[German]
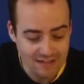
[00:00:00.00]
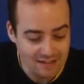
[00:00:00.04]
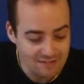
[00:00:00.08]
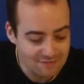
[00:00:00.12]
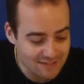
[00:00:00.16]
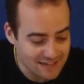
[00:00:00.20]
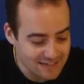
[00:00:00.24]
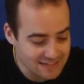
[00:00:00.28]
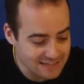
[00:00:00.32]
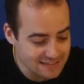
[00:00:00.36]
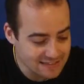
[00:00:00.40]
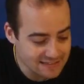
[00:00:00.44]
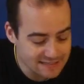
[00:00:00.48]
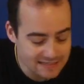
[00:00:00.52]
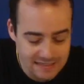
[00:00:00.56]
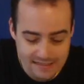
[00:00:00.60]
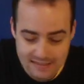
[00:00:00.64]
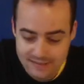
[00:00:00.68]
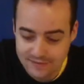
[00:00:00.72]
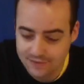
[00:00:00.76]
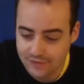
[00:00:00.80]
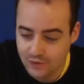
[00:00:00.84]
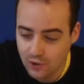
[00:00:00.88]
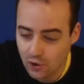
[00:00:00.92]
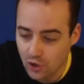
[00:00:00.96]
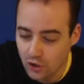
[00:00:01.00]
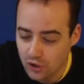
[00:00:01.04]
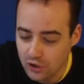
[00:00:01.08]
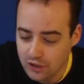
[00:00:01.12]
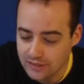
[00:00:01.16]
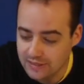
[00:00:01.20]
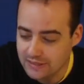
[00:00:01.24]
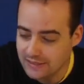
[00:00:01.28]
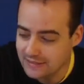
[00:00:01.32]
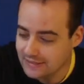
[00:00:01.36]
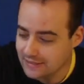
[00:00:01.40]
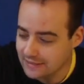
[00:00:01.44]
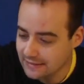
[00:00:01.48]
Was ist jetzt für
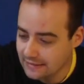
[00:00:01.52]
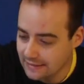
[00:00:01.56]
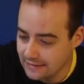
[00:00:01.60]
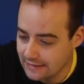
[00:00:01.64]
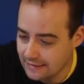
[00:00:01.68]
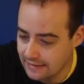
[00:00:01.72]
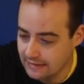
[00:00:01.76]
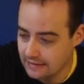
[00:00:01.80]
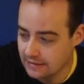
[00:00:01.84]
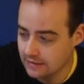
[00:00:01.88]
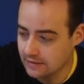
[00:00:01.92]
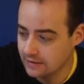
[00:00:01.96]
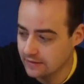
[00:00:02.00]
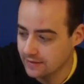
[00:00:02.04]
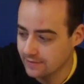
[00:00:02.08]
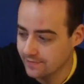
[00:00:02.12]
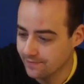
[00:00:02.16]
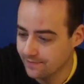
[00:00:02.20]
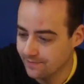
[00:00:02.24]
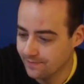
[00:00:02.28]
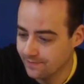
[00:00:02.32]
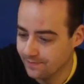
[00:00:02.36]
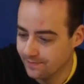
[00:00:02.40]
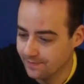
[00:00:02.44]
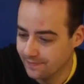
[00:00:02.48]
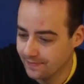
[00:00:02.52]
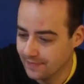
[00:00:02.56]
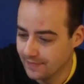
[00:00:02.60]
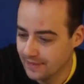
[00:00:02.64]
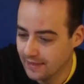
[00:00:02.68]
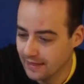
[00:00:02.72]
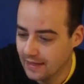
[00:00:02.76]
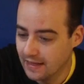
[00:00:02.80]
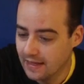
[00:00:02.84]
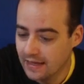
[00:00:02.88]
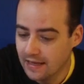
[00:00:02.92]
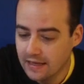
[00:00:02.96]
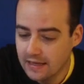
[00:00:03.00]
euch das Richtige?
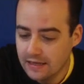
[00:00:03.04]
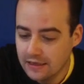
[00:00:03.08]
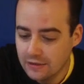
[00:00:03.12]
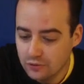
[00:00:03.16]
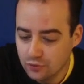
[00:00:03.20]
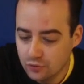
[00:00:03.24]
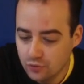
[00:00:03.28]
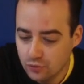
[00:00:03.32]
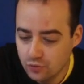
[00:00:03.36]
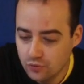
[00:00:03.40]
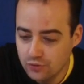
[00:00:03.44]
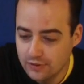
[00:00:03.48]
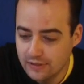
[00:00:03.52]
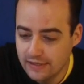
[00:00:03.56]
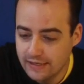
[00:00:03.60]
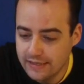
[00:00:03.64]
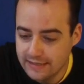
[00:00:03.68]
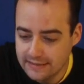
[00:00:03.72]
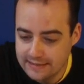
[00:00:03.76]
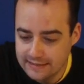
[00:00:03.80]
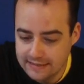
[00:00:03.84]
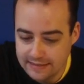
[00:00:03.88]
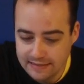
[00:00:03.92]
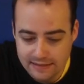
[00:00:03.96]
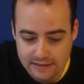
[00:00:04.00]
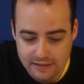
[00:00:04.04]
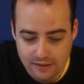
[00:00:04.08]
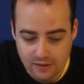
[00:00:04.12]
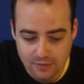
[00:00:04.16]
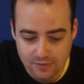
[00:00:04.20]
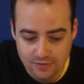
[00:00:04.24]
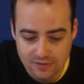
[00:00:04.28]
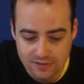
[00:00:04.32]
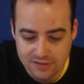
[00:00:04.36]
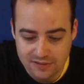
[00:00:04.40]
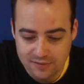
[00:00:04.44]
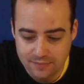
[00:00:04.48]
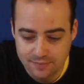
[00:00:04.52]
Nun, letztlich
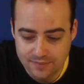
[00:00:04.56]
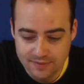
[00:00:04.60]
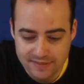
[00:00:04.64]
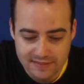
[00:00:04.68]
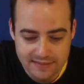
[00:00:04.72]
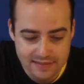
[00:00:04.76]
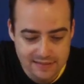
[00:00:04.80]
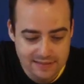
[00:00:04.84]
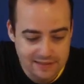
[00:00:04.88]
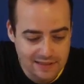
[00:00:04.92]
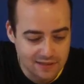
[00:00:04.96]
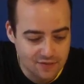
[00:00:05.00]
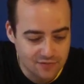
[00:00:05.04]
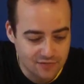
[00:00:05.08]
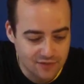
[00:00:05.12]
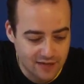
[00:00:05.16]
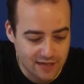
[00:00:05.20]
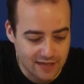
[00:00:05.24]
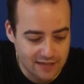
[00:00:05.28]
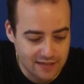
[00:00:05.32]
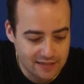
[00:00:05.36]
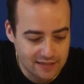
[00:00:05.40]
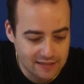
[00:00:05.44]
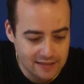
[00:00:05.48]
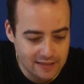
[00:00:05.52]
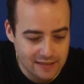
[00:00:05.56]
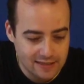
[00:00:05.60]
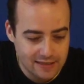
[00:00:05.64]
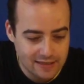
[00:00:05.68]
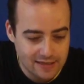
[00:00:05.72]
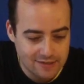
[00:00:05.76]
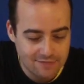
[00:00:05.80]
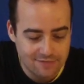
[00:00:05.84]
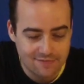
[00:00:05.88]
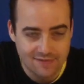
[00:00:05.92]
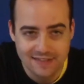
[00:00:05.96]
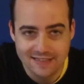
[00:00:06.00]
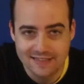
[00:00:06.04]
kommt es so ein bisschen drauf an,
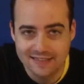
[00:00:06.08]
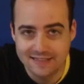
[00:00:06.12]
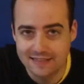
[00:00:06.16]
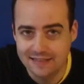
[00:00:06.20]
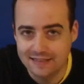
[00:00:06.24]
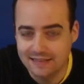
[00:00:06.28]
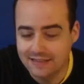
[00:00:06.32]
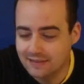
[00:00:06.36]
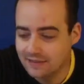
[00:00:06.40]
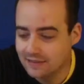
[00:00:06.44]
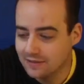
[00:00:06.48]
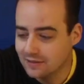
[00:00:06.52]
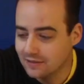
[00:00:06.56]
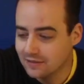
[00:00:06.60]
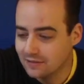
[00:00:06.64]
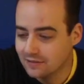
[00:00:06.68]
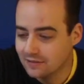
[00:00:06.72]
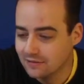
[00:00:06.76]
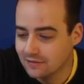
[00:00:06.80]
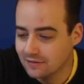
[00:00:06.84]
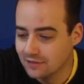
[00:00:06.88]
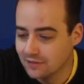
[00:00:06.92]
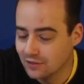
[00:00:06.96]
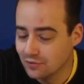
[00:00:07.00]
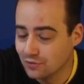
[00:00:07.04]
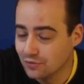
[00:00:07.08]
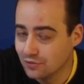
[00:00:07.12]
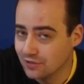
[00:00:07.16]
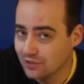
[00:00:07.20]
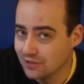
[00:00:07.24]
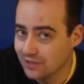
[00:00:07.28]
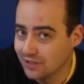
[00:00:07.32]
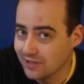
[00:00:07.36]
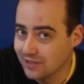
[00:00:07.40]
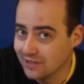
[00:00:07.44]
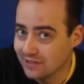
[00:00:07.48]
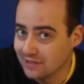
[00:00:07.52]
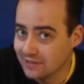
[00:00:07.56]
was ihr
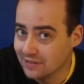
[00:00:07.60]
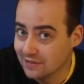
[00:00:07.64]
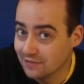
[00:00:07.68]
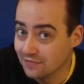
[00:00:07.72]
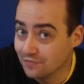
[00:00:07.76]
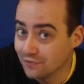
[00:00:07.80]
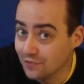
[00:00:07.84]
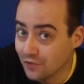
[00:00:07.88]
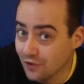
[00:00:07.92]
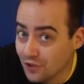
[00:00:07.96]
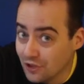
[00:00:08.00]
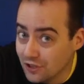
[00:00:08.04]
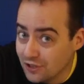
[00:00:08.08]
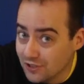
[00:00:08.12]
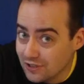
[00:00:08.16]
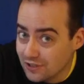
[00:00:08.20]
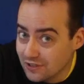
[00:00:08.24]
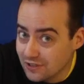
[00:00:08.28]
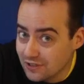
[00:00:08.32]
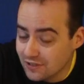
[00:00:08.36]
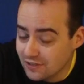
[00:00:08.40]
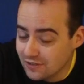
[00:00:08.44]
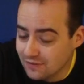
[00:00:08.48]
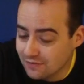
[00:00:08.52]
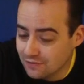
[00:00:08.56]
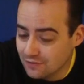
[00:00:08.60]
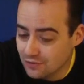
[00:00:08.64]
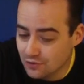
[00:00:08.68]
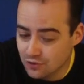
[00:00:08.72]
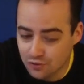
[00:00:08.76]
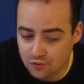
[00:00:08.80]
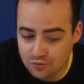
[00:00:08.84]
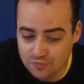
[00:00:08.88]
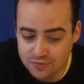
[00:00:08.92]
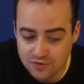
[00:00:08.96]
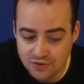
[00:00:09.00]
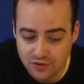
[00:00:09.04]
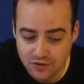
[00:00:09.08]
natürlich eigentlich wollt,
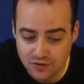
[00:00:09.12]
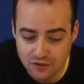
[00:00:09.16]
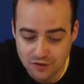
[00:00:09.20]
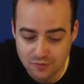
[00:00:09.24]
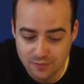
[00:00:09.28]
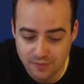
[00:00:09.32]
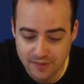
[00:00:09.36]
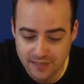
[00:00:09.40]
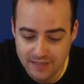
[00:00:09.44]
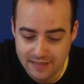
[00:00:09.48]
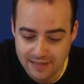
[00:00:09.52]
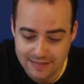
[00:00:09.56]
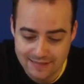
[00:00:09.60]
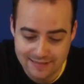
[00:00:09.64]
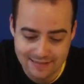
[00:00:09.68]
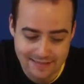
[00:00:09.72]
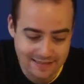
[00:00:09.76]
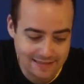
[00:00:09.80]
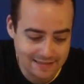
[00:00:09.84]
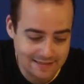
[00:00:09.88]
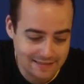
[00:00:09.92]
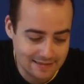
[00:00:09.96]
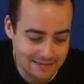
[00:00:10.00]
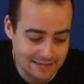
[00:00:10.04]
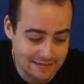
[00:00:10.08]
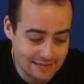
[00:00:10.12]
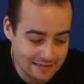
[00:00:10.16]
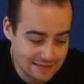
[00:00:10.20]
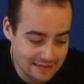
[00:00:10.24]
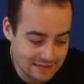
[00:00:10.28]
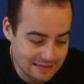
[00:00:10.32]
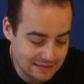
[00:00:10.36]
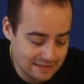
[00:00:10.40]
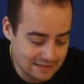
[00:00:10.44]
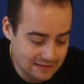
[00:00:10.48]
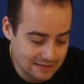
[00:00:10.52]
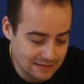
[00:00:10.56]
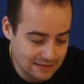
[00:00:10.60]
worum es euch bei der Sache
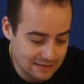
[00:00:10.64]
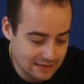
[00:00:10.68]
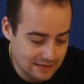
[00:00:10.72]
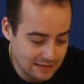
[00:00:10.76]
geht.